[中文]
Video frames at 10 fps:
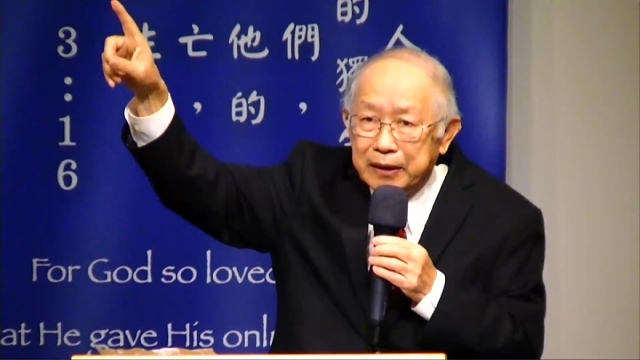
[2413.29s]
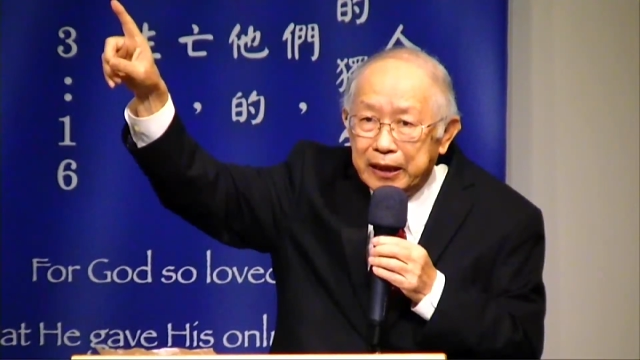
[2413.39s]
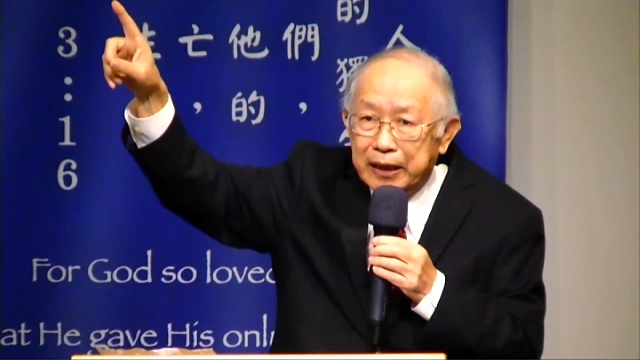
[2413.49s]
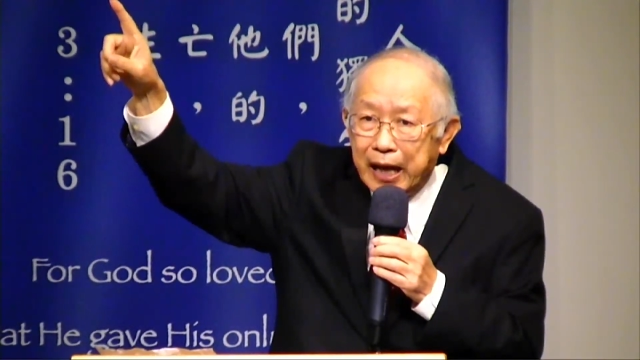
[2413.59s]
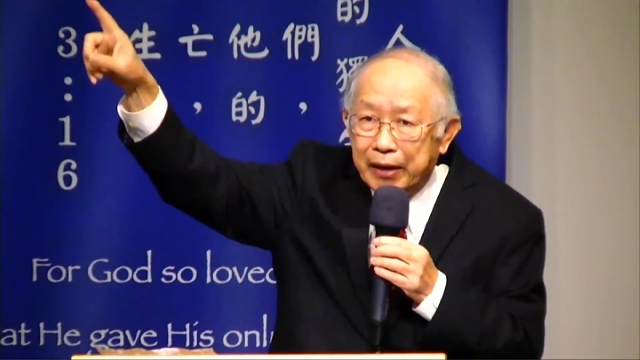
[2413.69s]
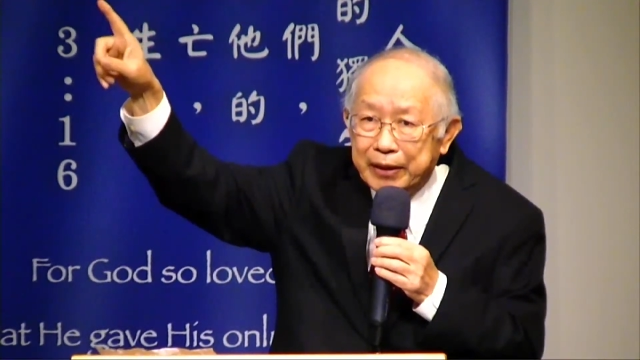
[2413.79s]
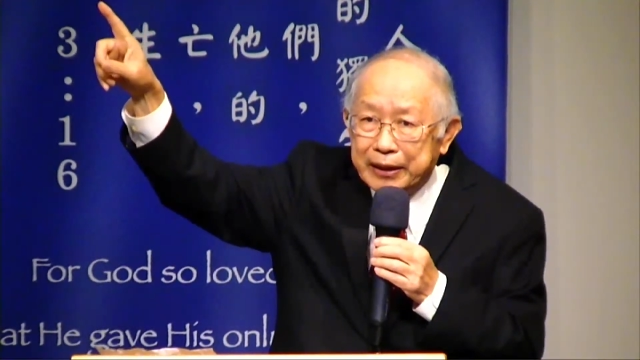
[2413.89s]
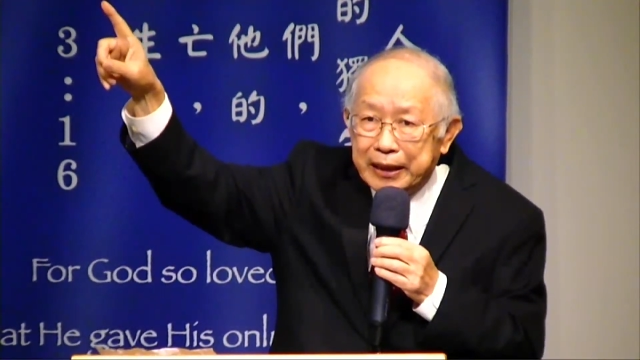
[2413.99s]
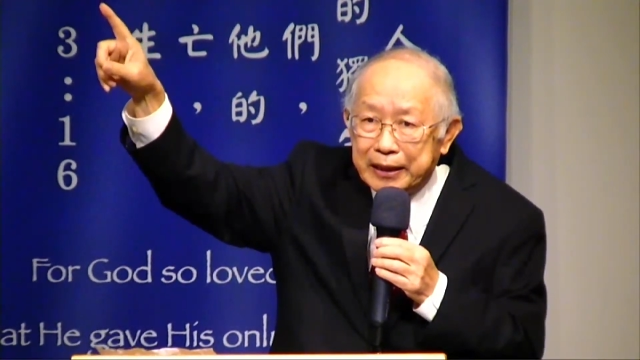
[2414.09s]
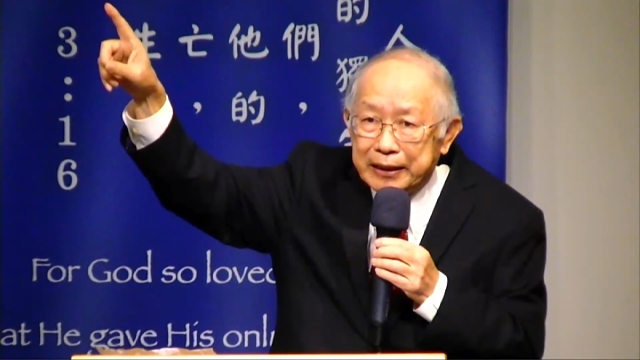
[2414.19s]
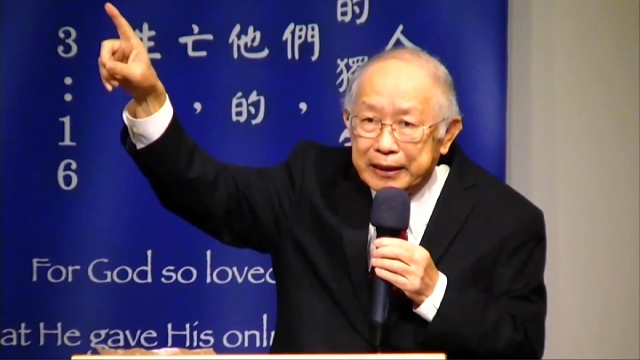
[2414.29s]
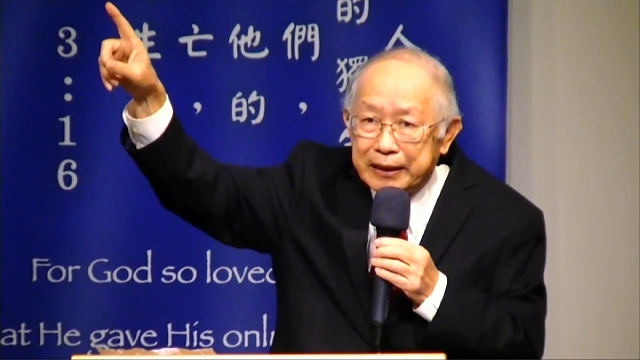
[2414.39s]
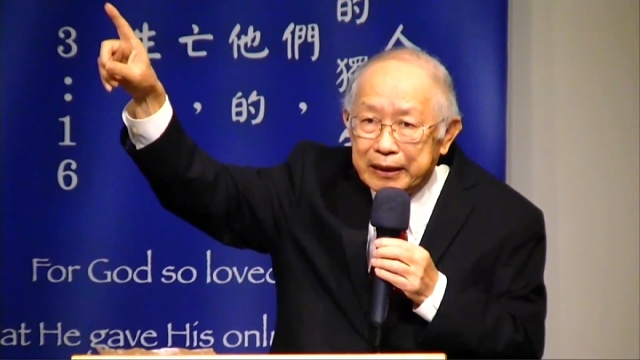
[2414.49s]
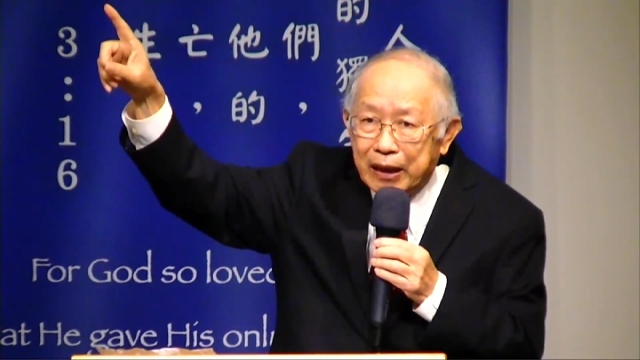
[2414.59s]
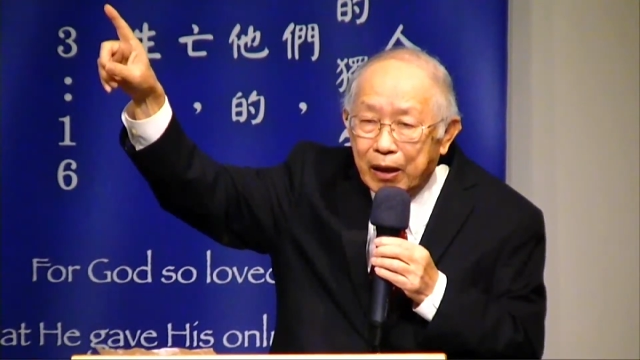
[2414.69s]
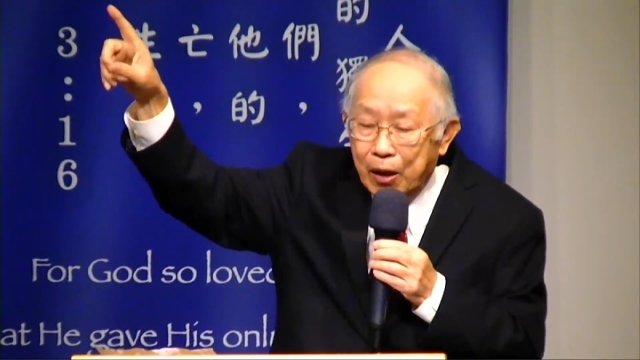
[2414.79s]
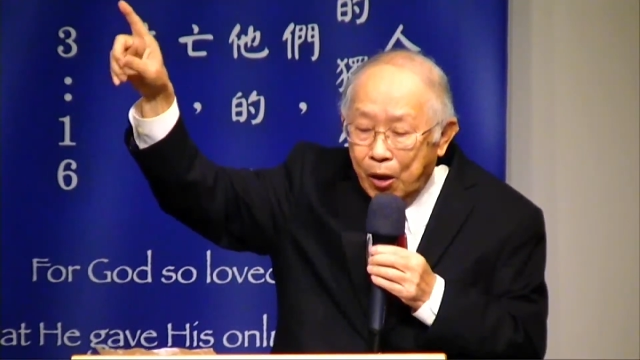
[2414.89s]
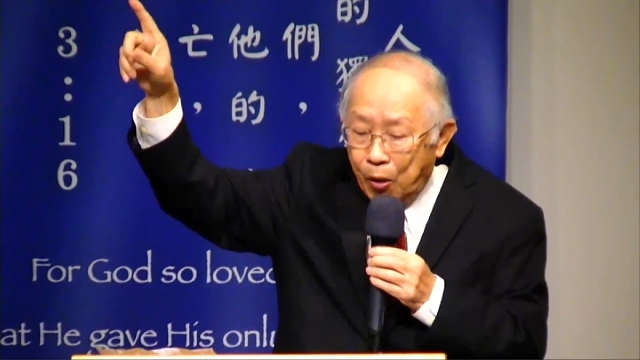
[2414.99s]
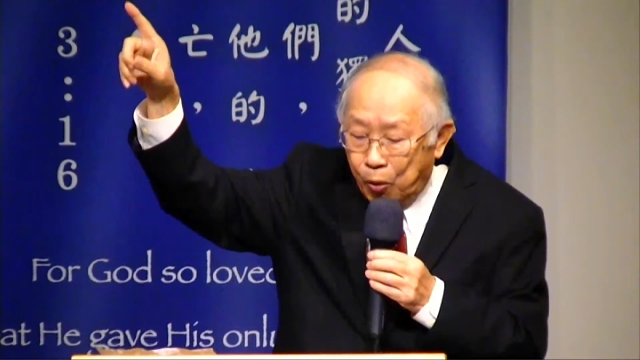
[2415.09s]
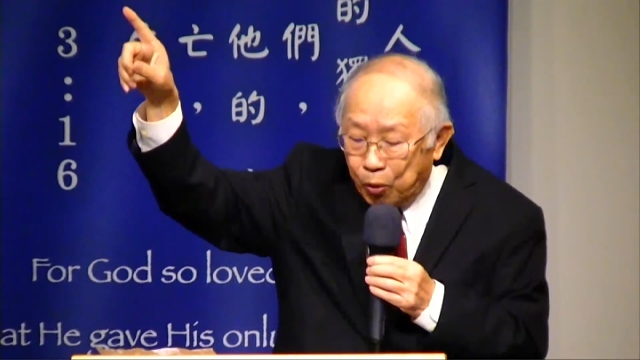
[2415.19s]
Inheritance 啊，
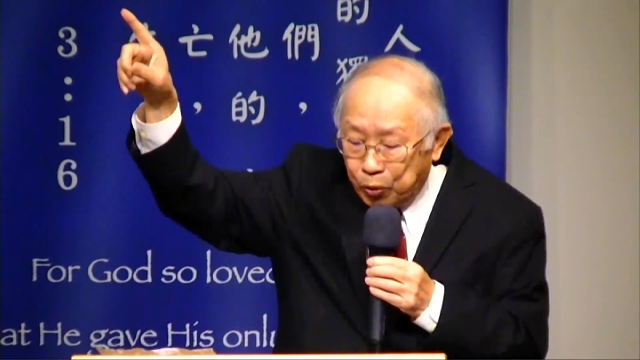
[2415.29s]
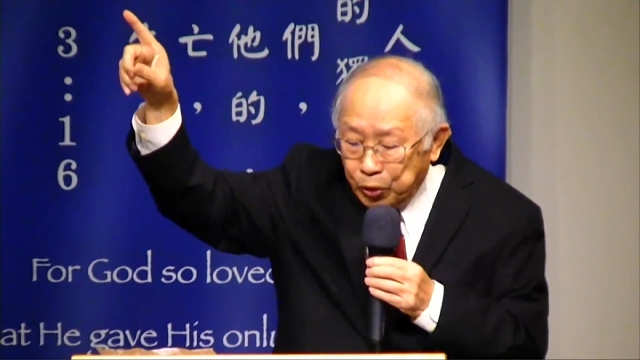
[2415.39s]
我